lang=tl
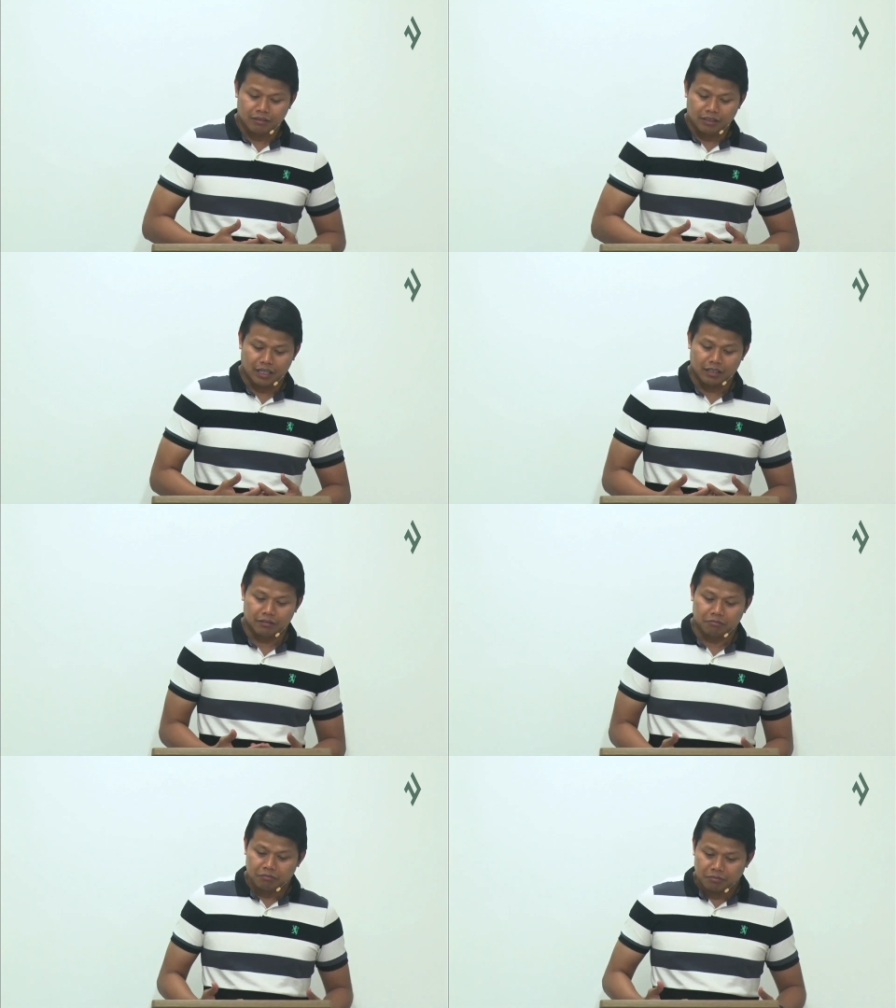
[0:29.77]
uh,
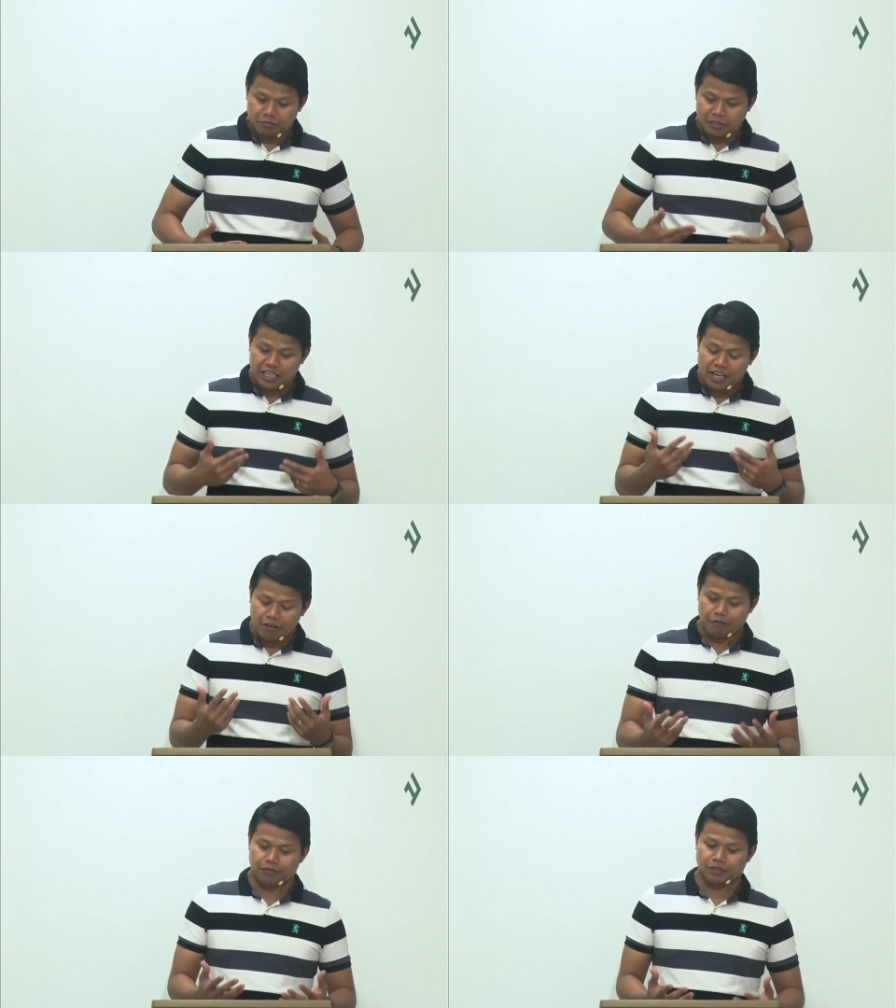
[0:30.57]

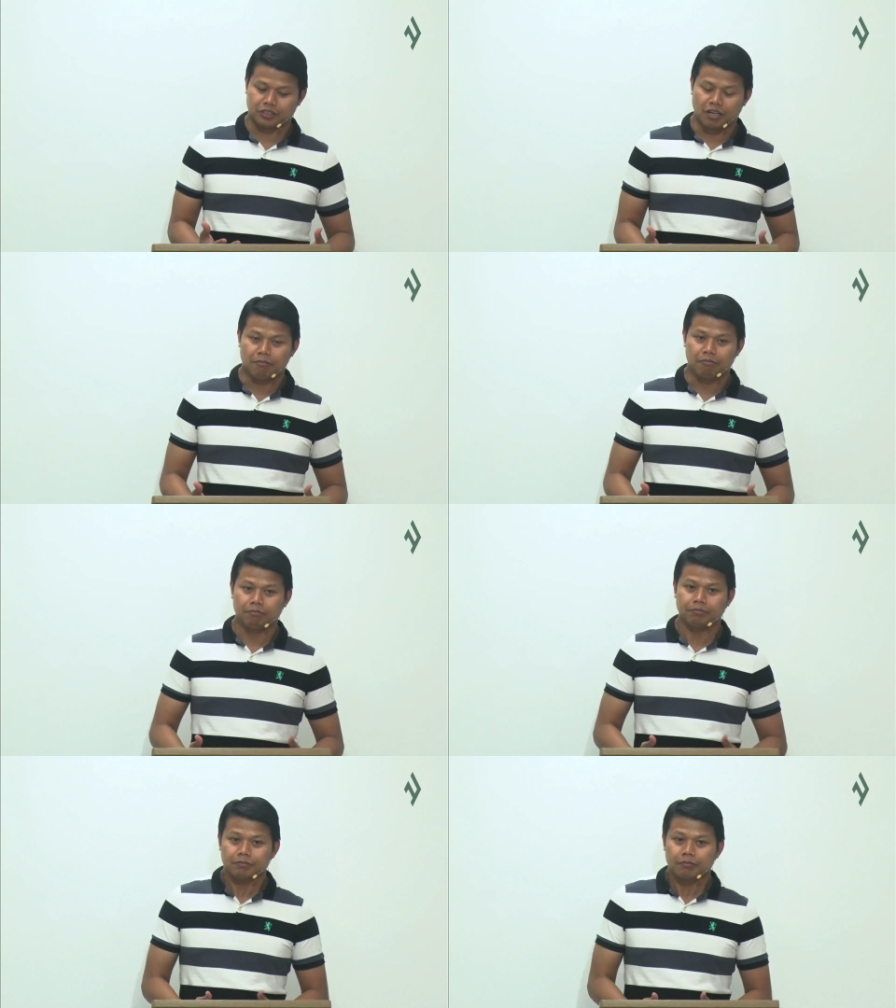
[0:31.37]
give
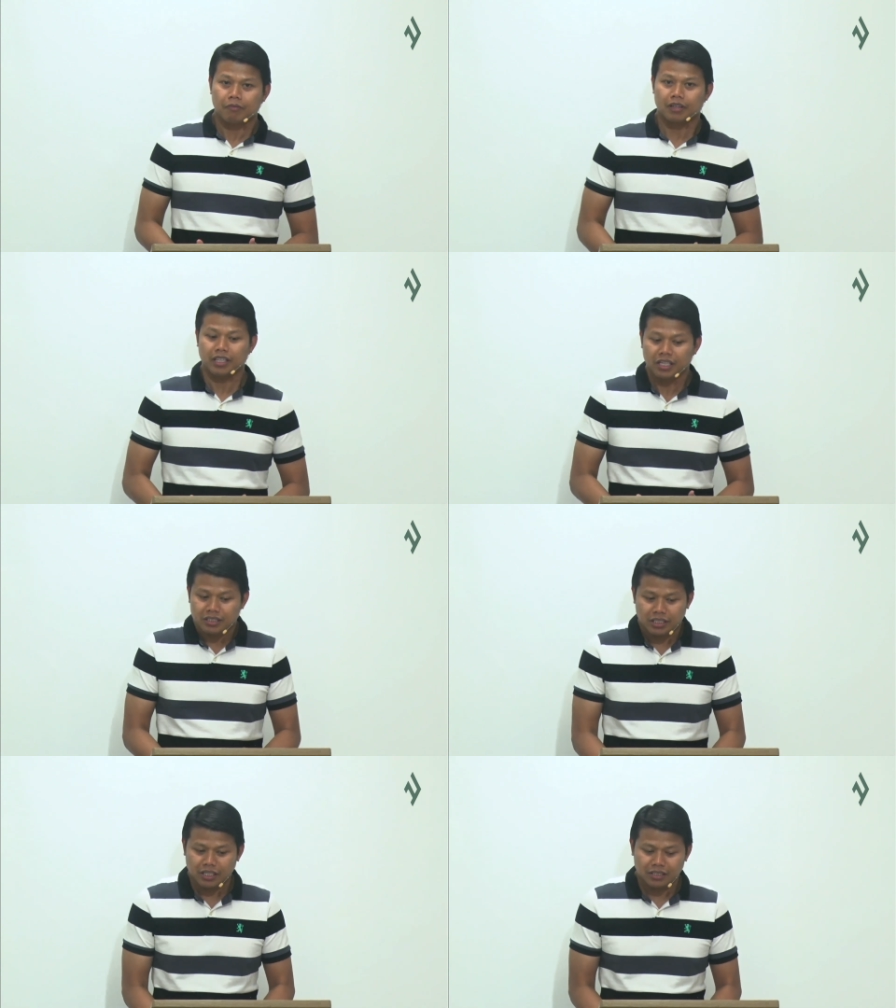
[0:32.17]
some
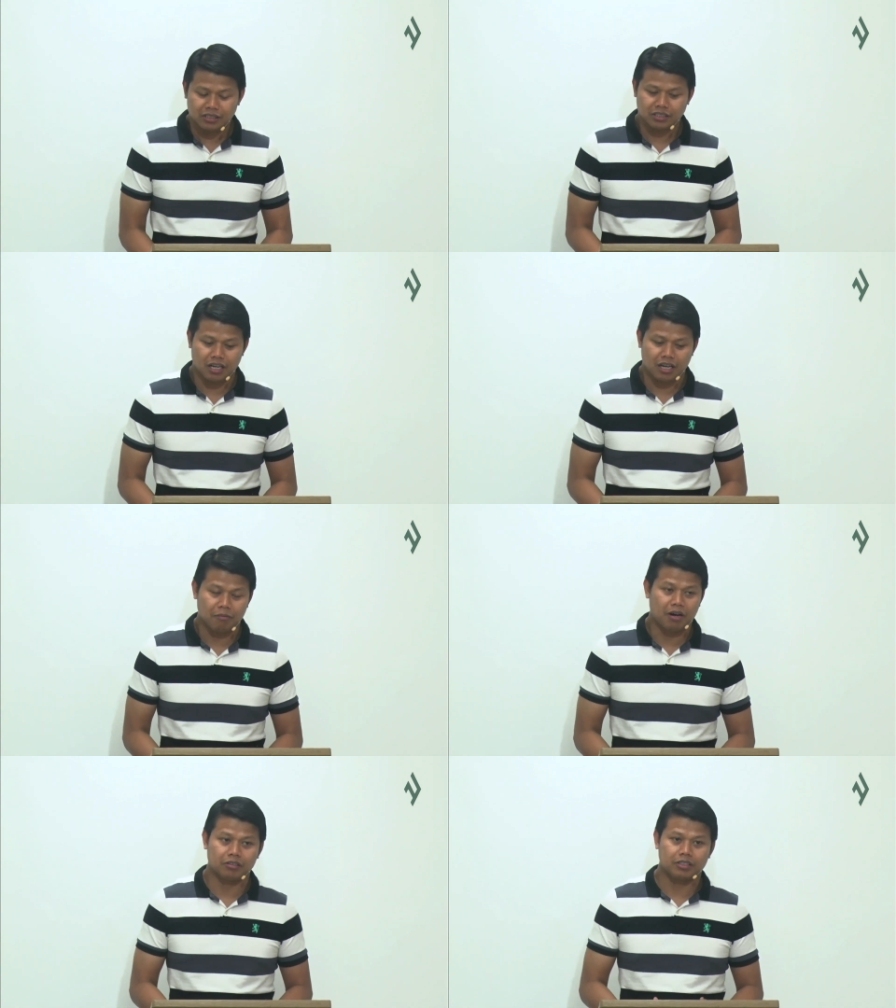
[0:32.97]
teachings
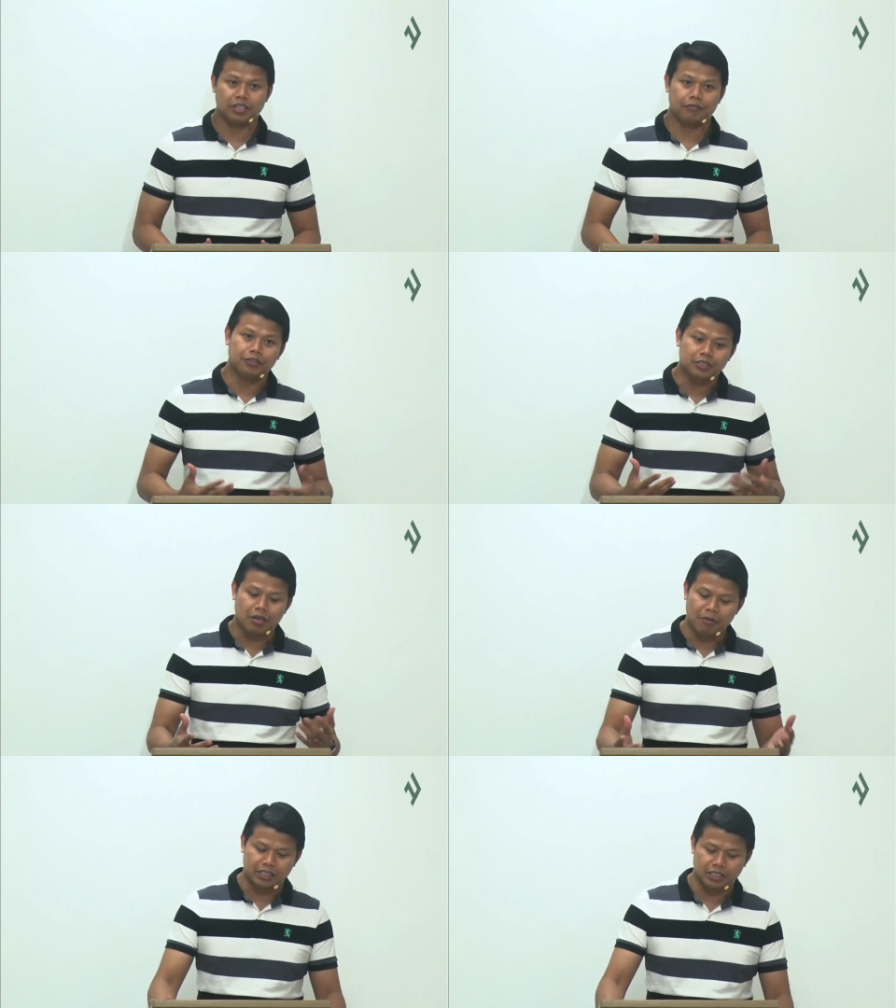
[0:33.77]
about the
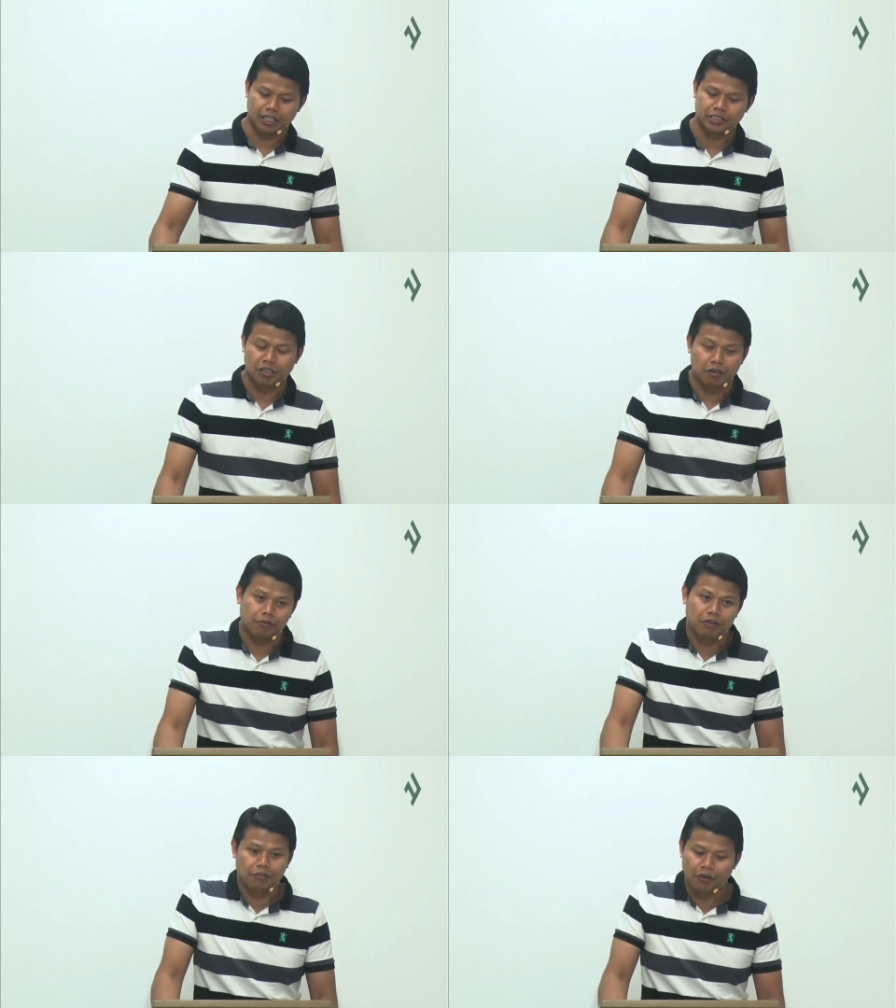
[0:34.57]
fundamentals of
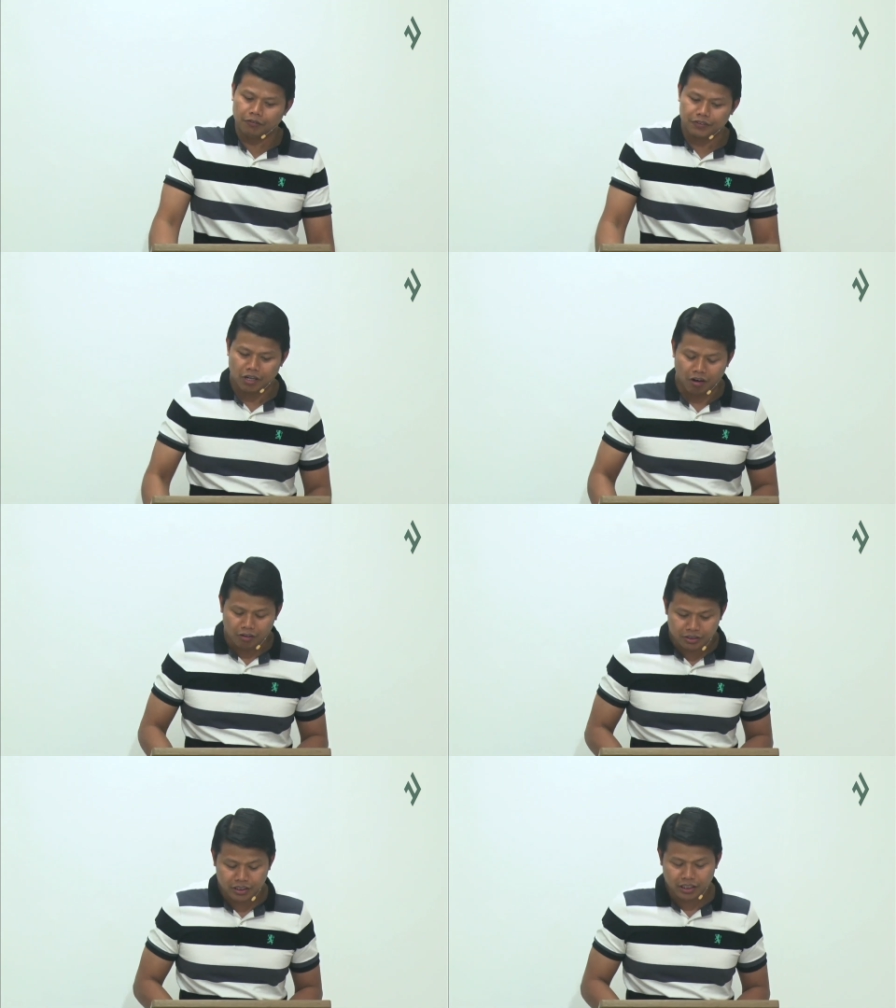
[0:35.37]
Reformed
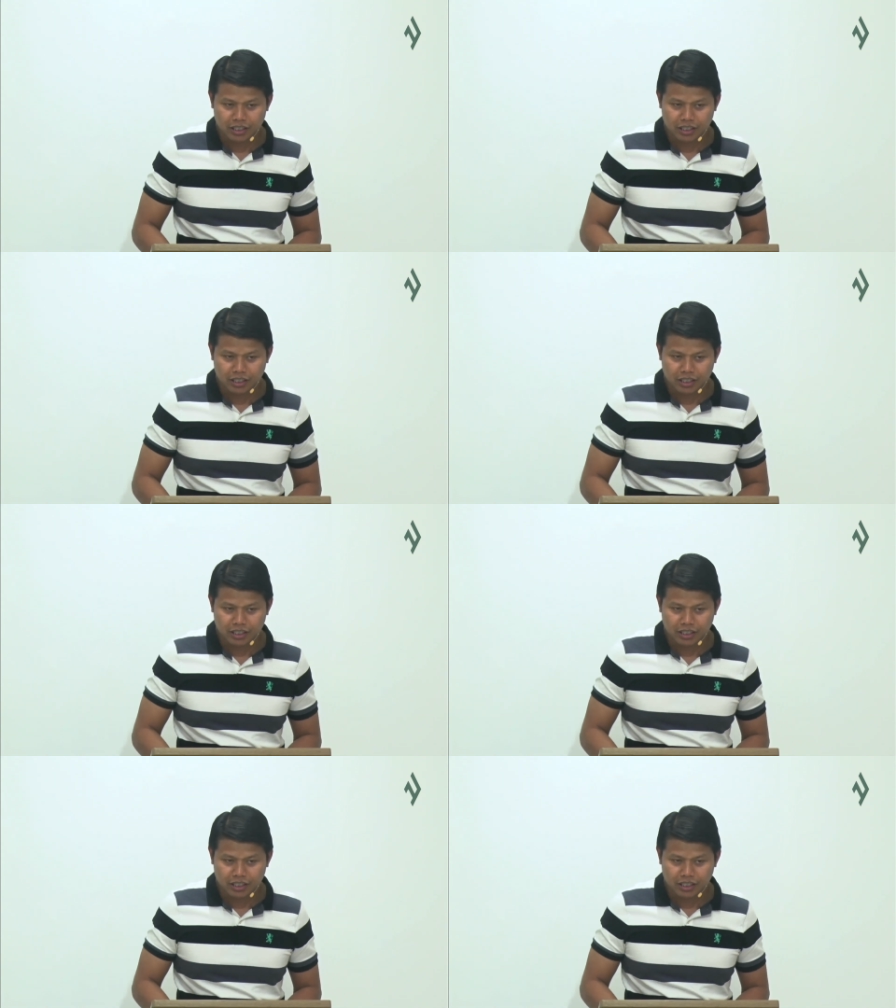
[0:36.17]
theology.